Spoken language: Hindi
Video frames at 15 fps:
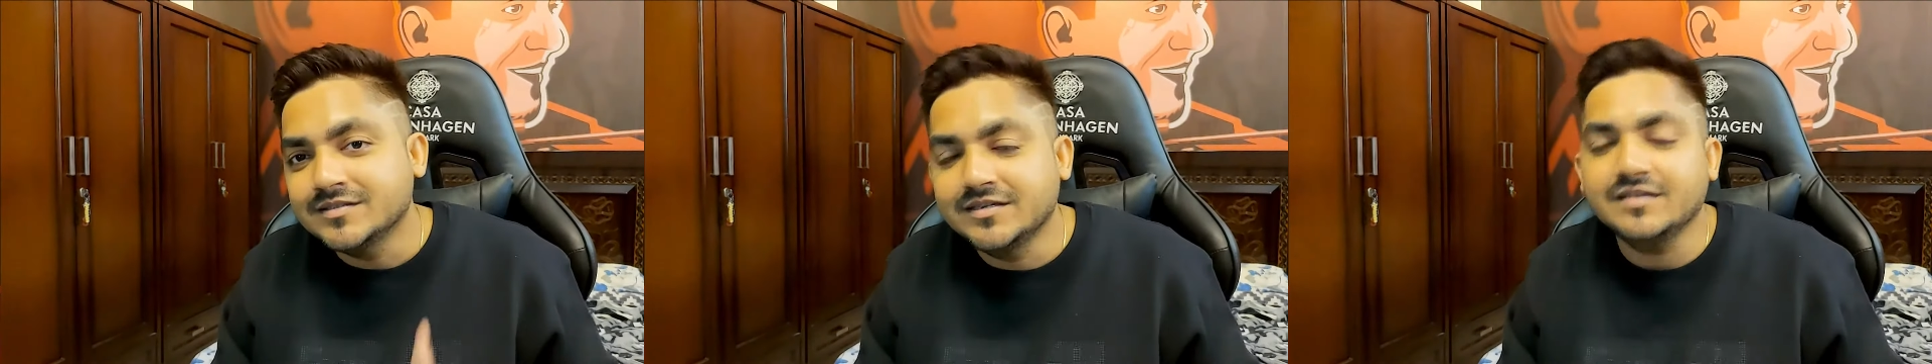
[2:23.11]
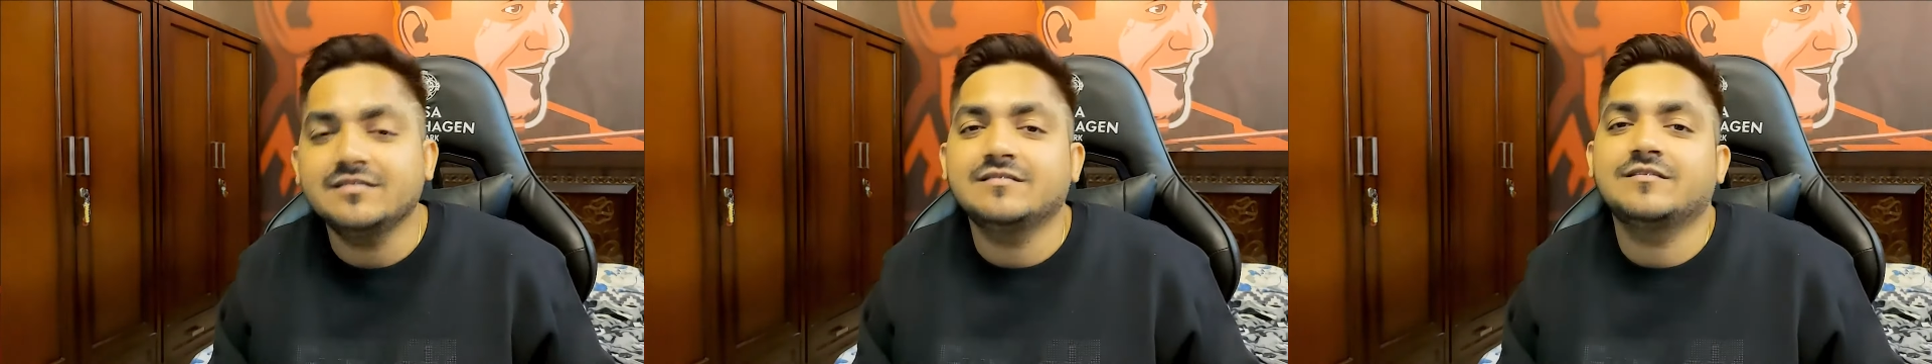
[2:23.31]

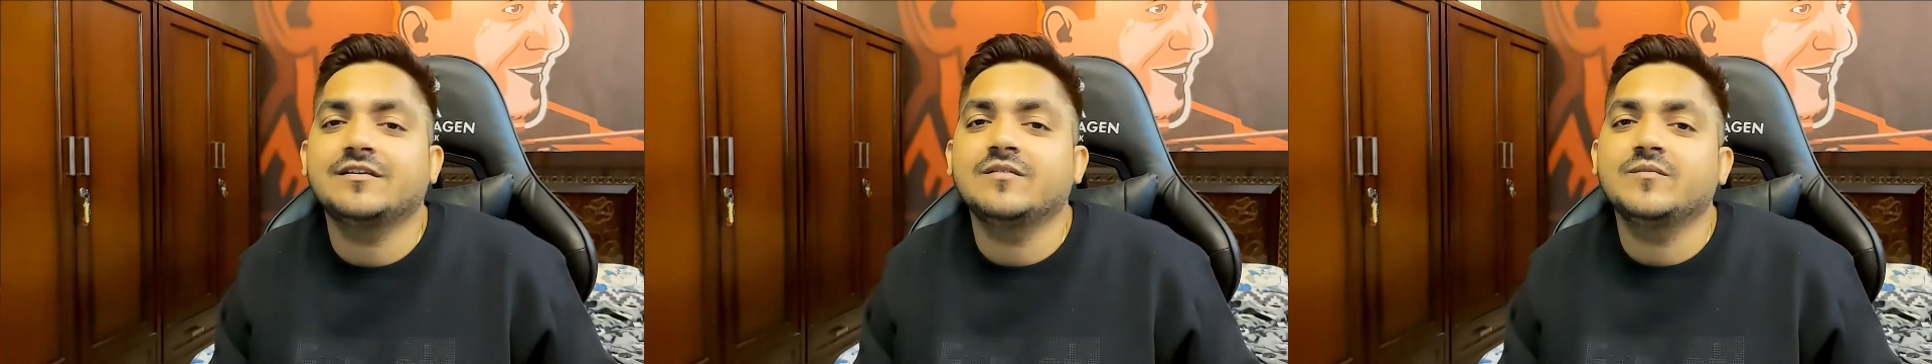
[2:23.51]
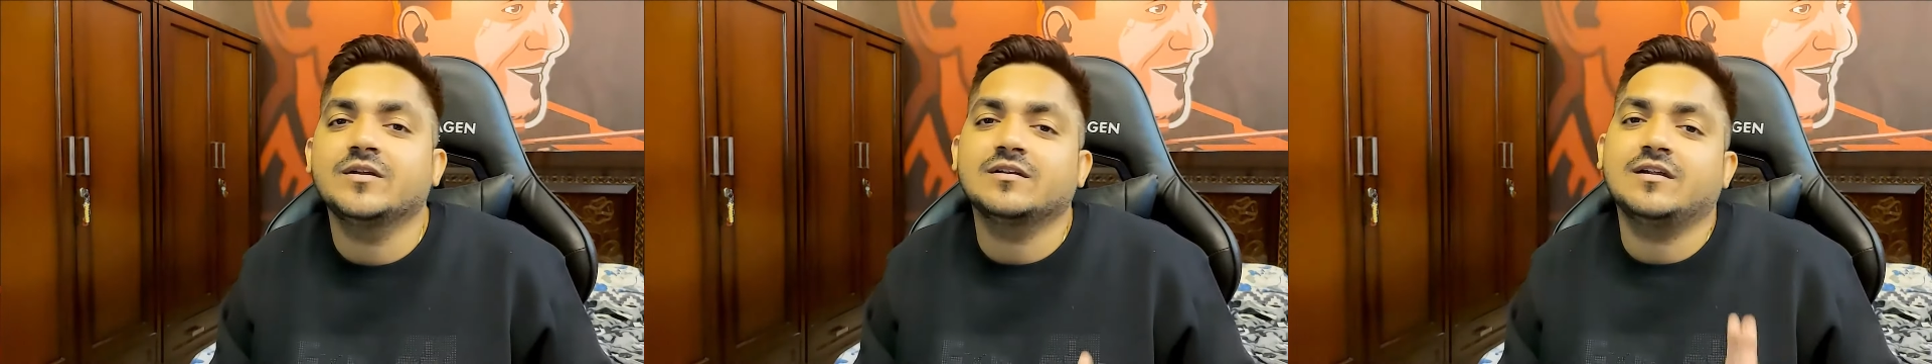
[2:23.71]
जिस
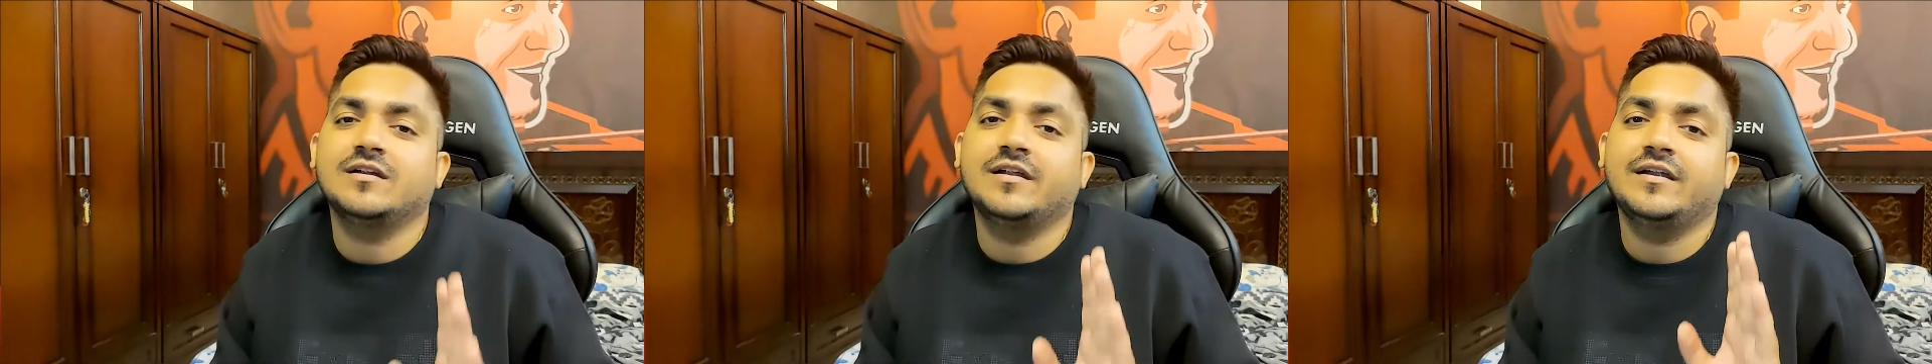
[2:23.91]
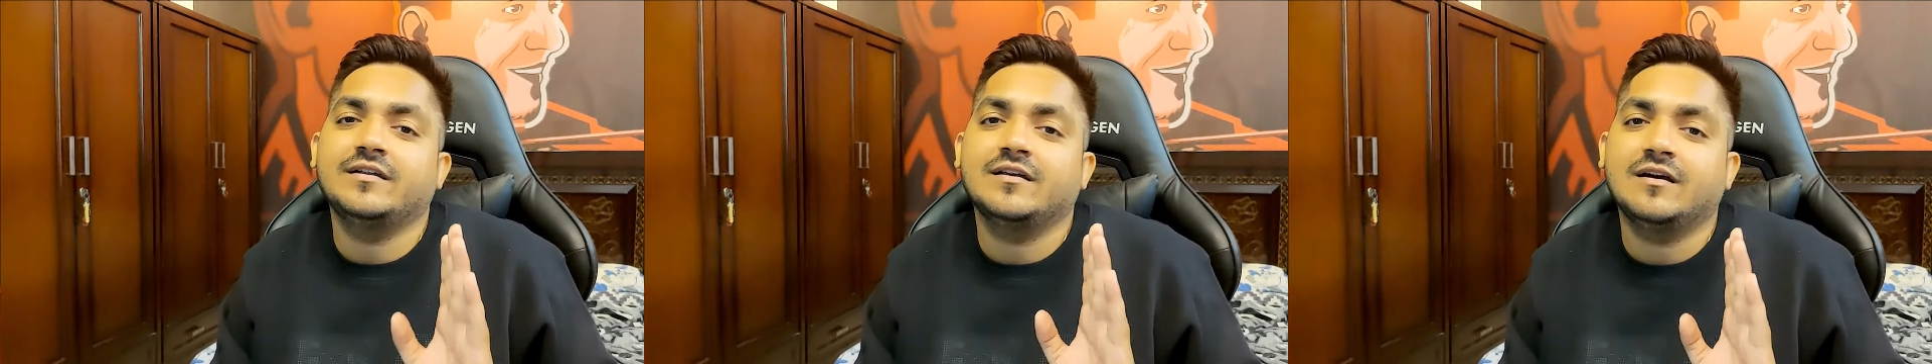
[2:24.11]
स्ट्रीमर का
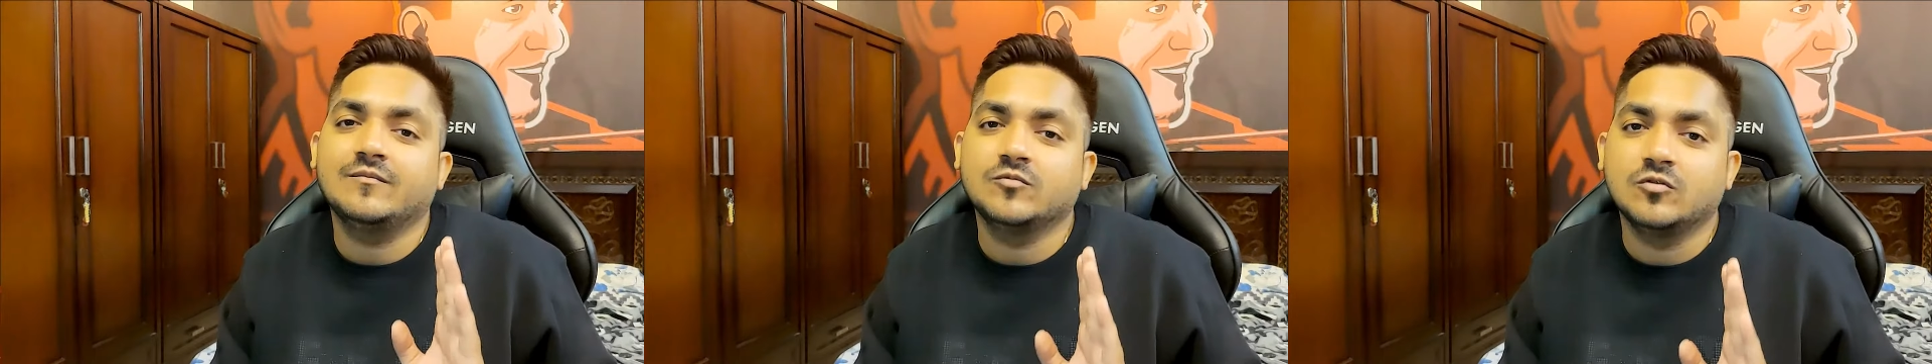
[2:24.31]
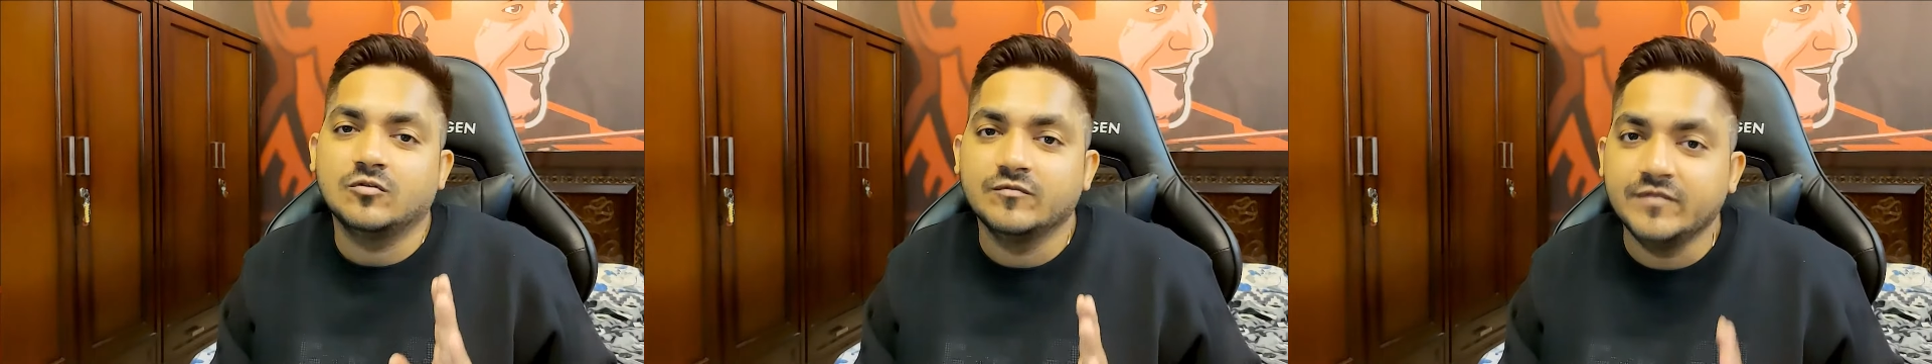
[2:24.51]
डेटा
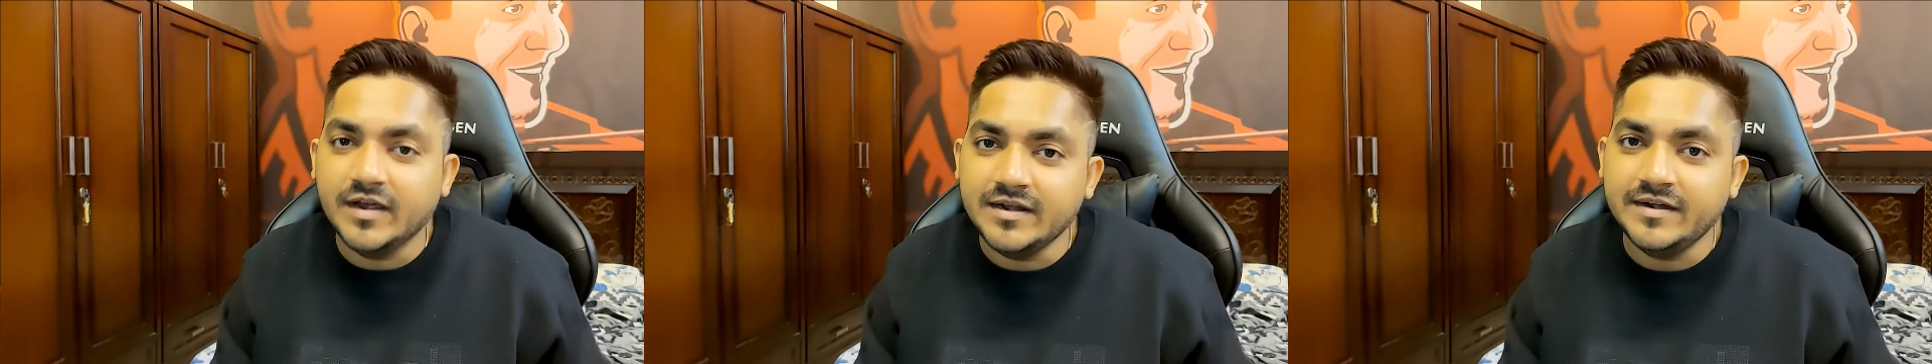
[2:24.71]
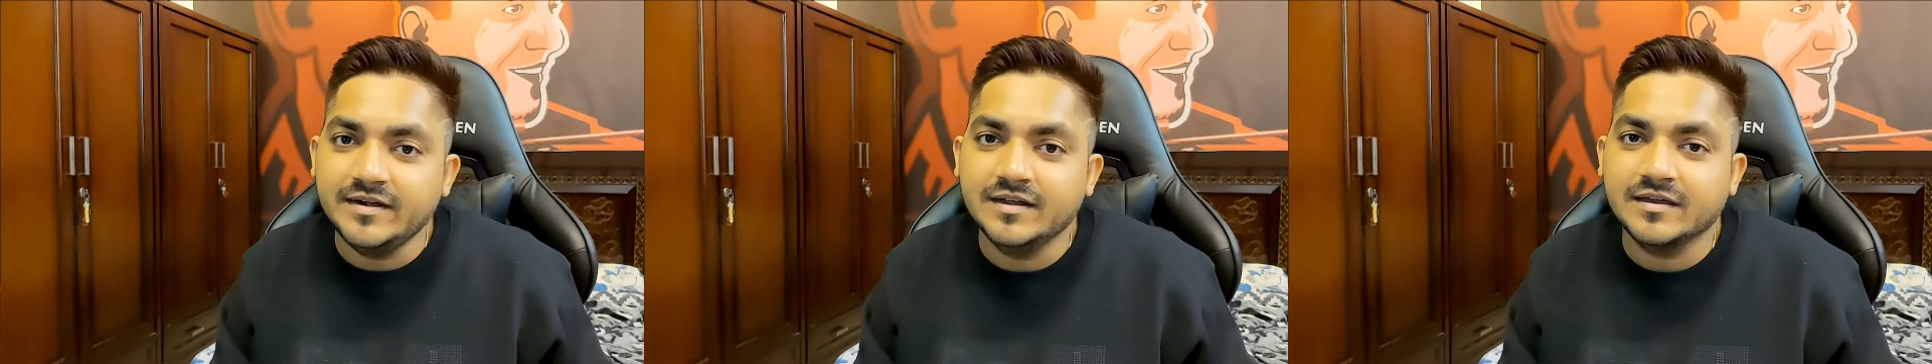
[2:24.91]
आपको
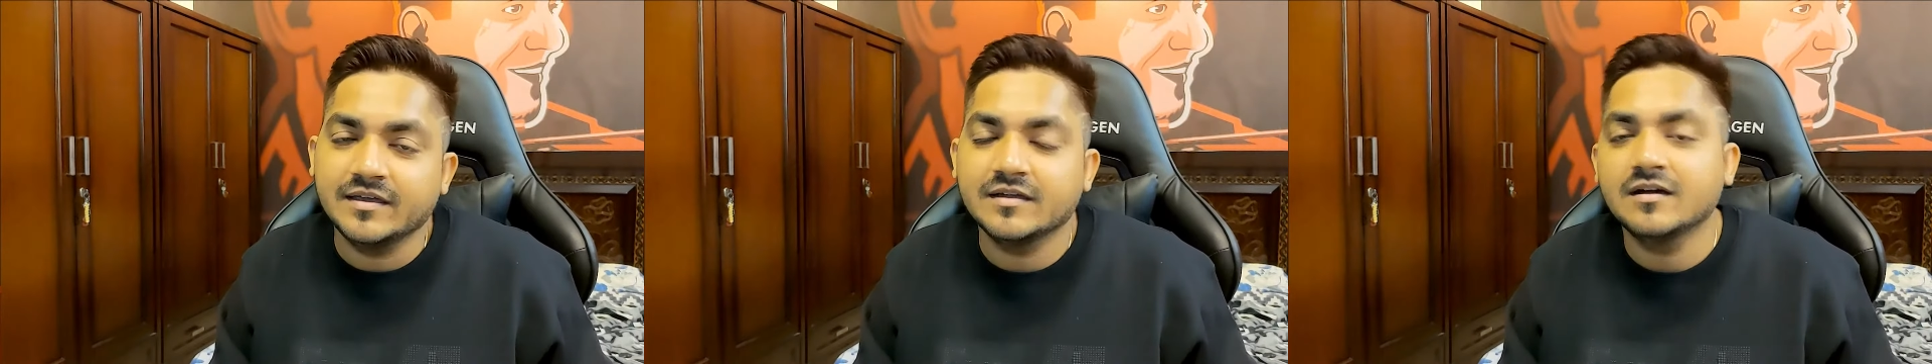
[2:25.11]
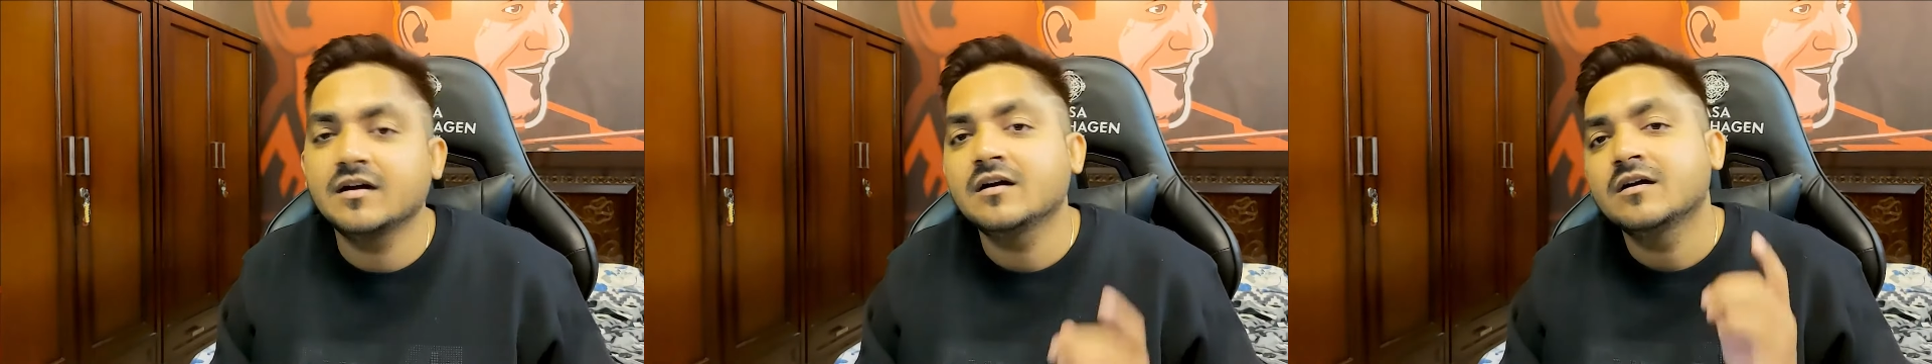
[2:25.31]
वैलिड
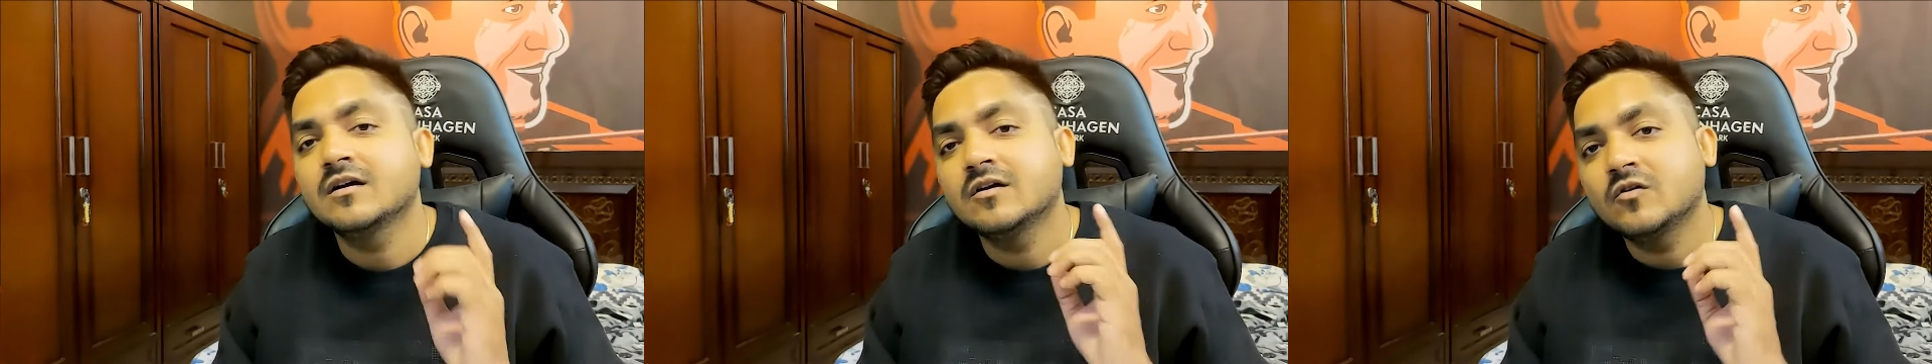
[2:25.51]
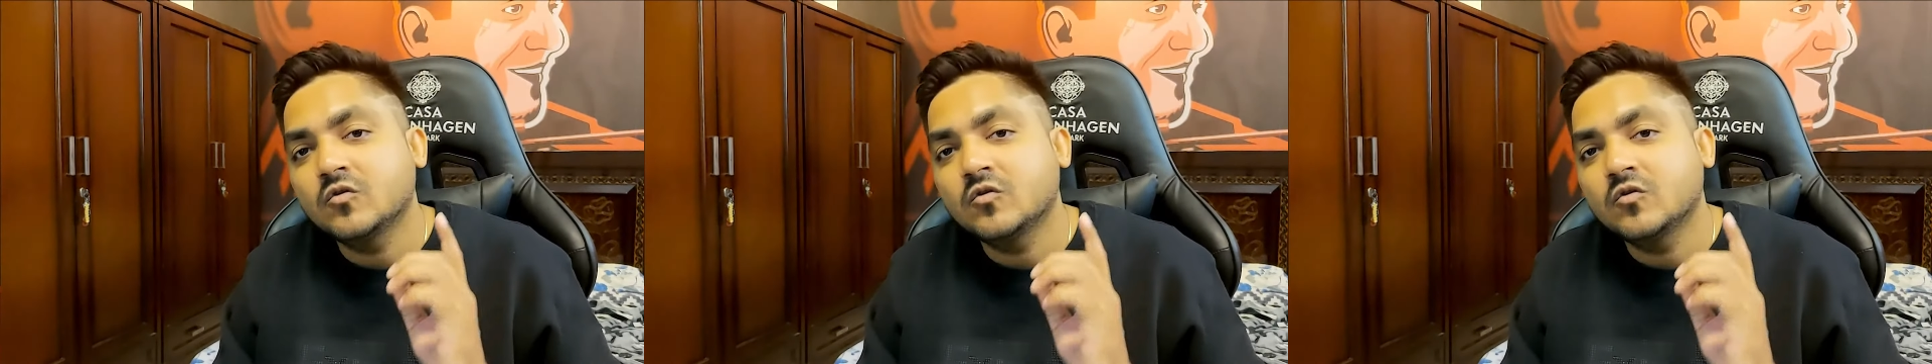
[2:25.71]
लगेगा